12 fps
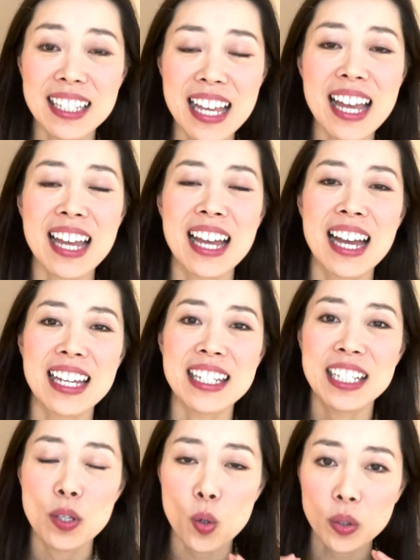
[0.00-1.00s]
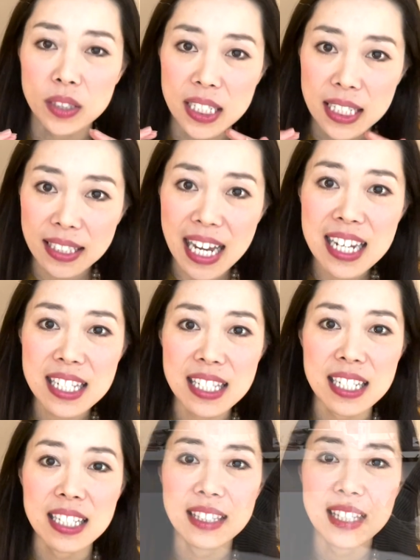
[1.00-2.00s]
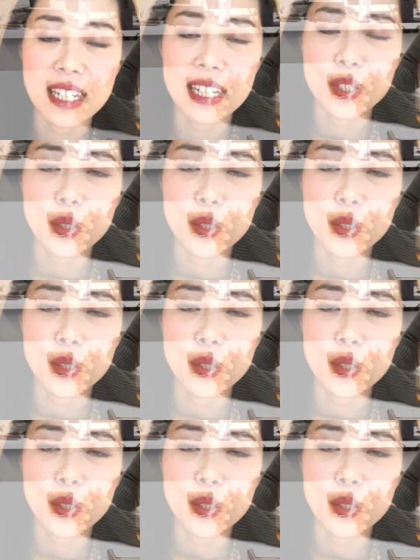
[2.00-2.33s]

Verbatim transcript: ね、生き残っていきたいしって